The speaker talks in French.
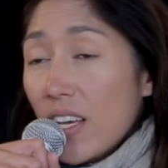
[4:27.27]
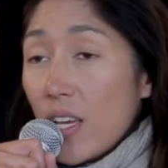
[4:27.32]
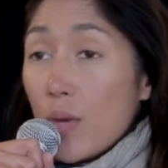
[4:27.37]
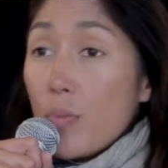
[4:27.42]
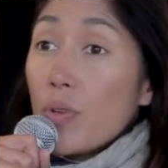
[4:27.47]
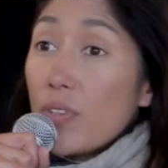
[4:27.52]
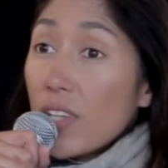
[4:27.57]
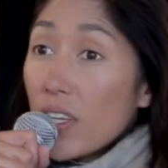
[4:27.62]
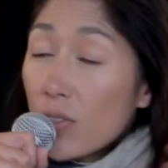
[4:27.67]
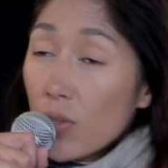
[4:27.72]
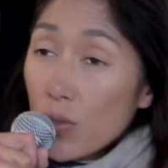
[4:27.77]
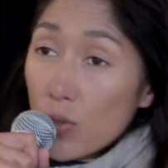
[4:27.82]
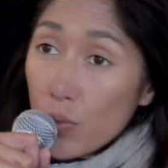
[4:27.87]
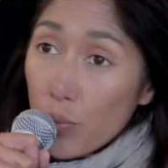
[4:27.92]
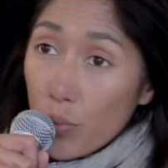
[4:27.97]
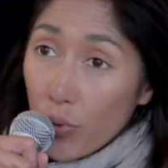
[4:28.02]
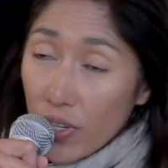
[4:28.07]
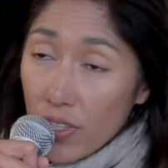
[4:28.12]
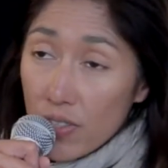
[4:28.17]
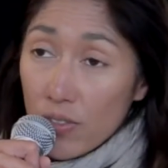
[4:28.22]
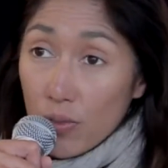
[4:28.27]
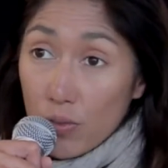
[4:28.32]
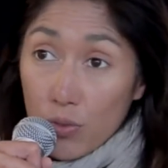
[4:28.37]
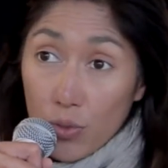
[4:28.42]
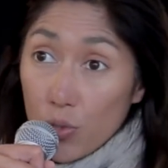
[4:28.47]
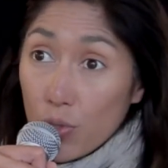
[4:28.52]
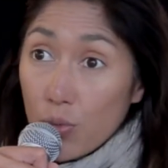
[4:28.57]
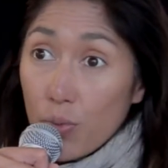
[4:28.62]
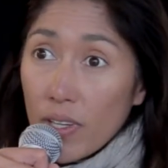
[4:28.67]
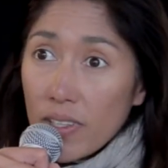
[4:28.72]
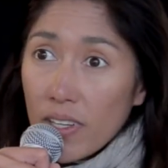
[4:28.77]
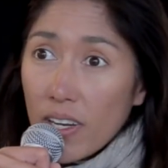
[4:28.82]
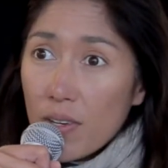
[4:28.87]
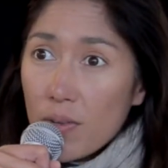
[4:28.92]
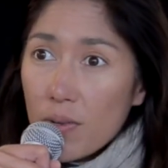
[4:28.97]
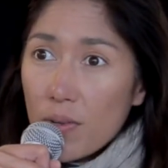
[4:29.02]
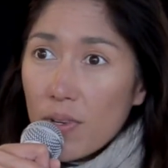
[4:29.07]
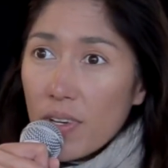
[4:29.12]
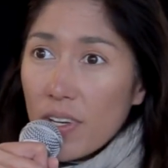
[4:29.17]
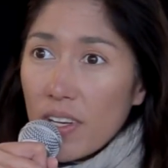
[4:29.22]
Et peut-être que tu pourrais te joindre à
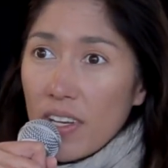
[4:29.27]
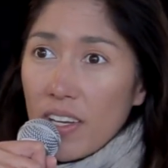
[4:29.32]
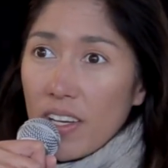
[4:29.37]
eux.